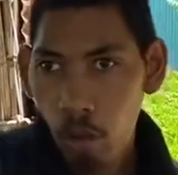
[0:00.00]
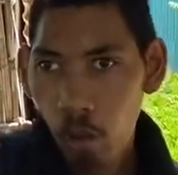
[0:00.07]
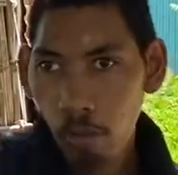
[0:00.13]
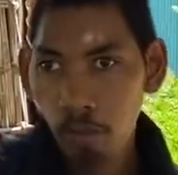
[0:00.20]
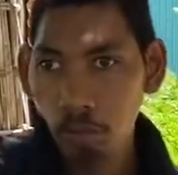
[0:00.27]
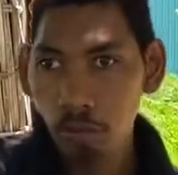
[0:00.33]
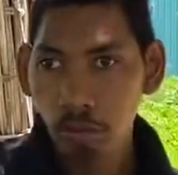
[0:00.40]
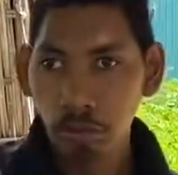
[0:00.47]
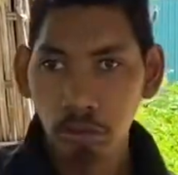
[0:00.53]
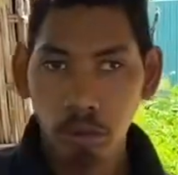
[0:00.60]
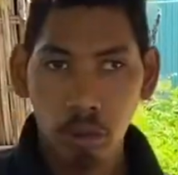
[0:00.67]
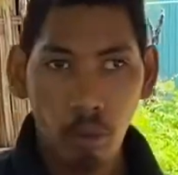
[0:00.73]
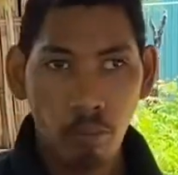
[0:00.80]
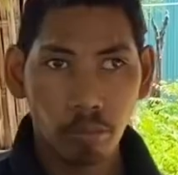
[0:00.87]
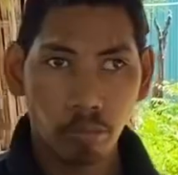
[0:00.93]
phá cái
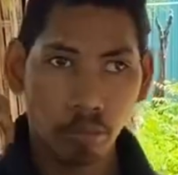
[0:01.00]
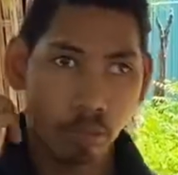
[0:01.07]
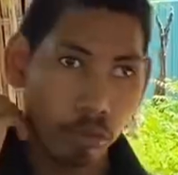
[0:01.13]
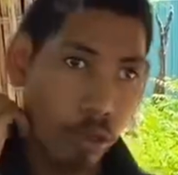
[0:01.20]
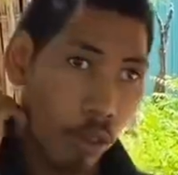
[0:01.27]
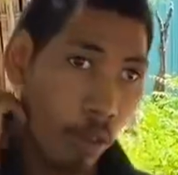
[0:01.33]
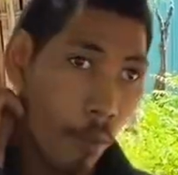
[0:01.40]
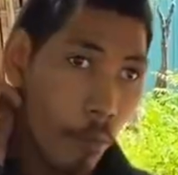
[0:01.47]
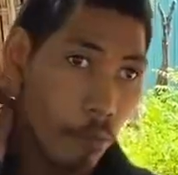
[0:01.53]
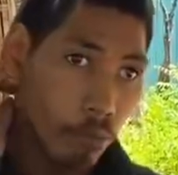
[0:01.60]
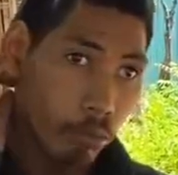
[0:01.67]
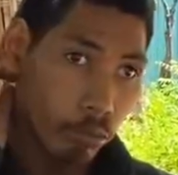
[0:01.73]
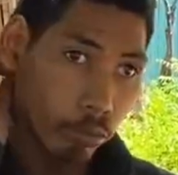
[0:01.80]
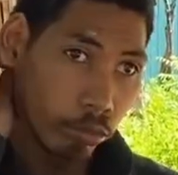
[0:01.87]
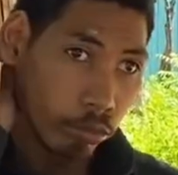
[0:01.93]
lên ờ,
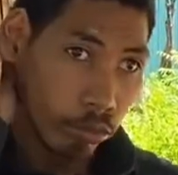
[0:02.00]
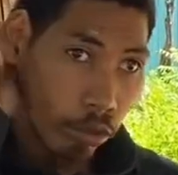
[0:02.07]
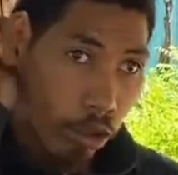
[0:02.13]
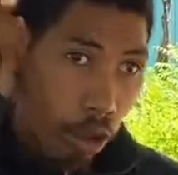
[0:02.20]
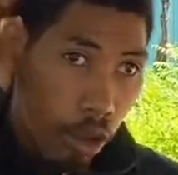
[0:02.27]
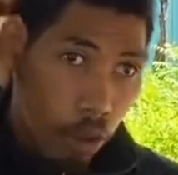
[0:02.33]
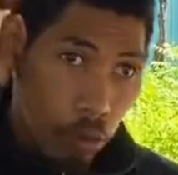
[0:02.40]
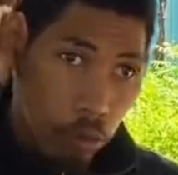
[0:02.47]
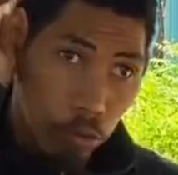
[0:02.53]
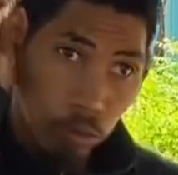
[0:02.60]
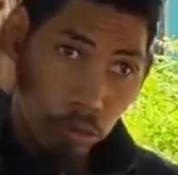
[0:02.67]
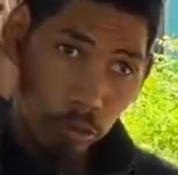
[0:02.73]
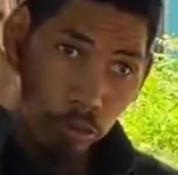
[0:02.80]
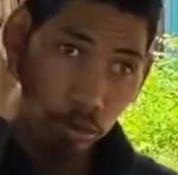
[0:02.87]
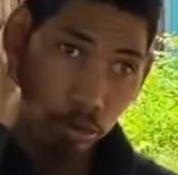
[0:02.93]
ông cương ờ,
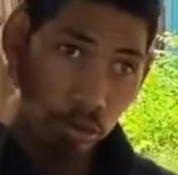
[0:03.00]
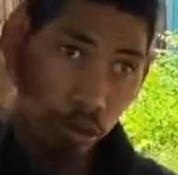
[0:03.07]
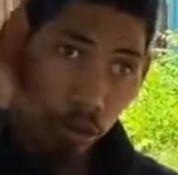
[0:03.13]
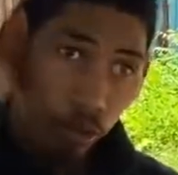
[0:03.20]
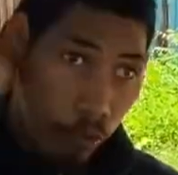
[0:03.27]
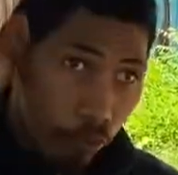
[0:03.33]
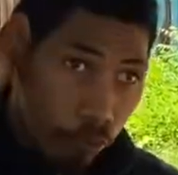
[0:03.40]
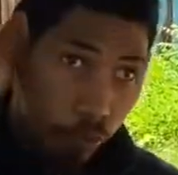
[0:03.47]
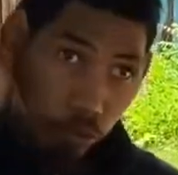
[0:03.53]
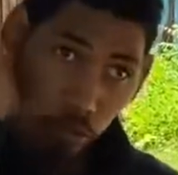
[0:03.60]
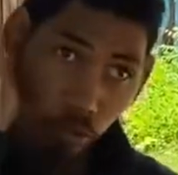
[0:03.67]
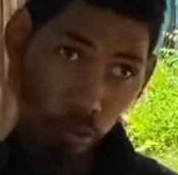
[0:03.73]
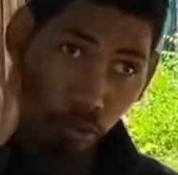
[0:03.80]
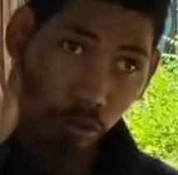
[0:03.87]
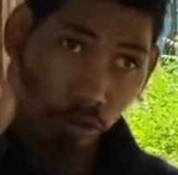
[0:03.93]

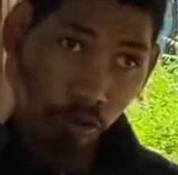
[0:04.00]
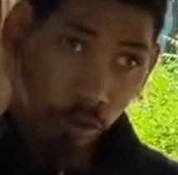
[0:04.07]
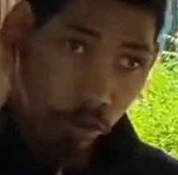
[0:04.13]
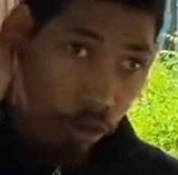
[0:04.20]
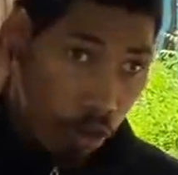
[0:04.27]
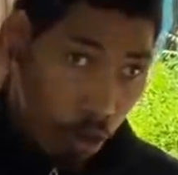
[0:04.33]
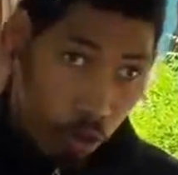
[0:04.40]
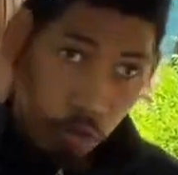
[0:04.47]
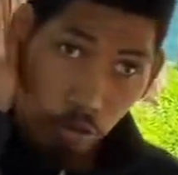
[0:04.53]
người ta sửa